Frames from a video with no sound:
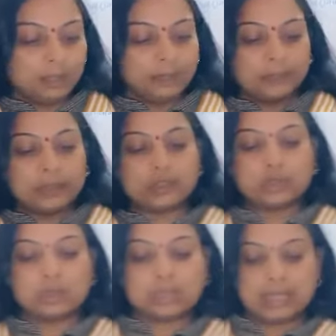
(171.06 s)
वे
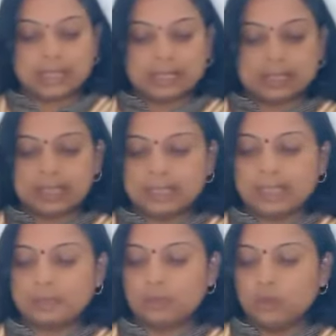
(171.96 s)
सोच रहे थे कि
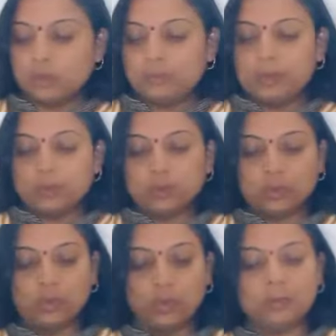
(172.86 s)
अब गोपी को
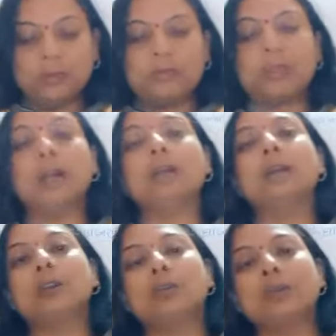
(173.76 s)
खूब तंग
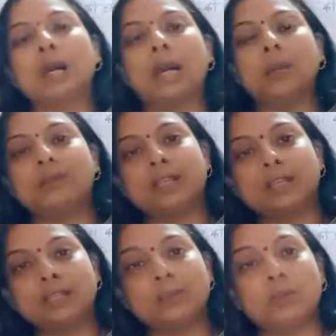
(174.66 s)
करूंगा अब सेठ
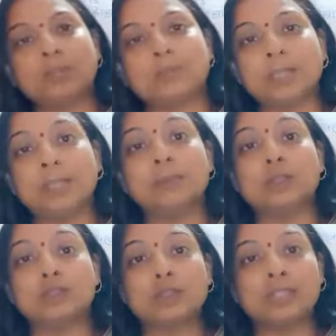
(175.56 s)
जी बोले मन ही मन
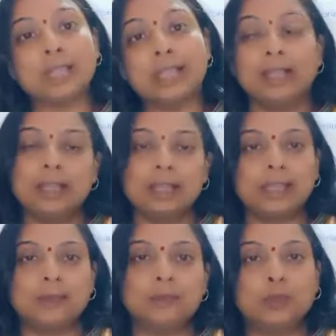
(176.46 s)
सोचे कि
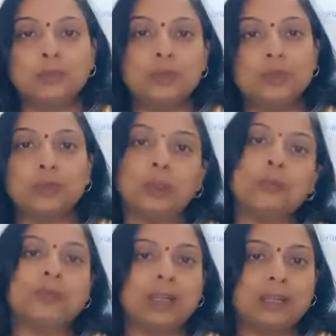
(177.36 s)
अब गोपी को खूब
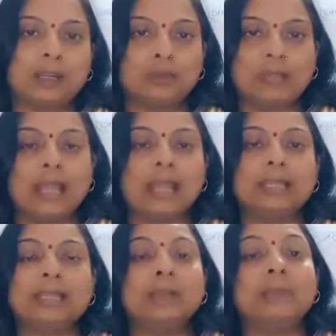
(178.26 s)
तंग करूंगा यानी
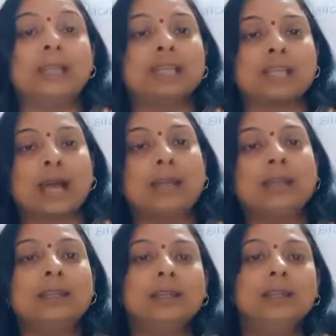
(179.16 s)
कि परेशान
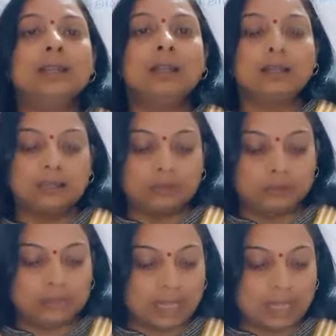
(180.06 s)

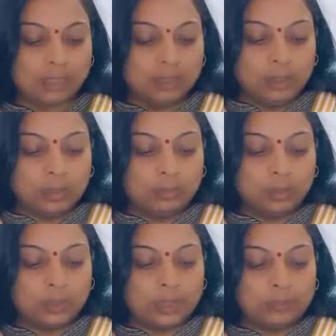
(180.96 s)
करूंगा
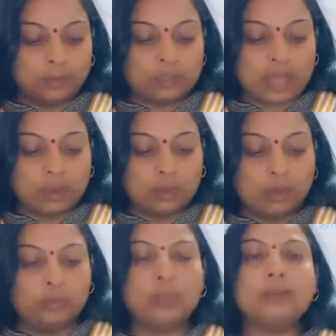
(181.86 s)
उन्होंने पूछा
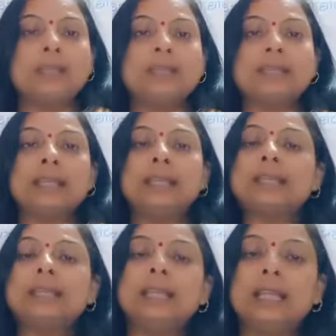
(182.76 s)
गोपी मैं इसे किस दिन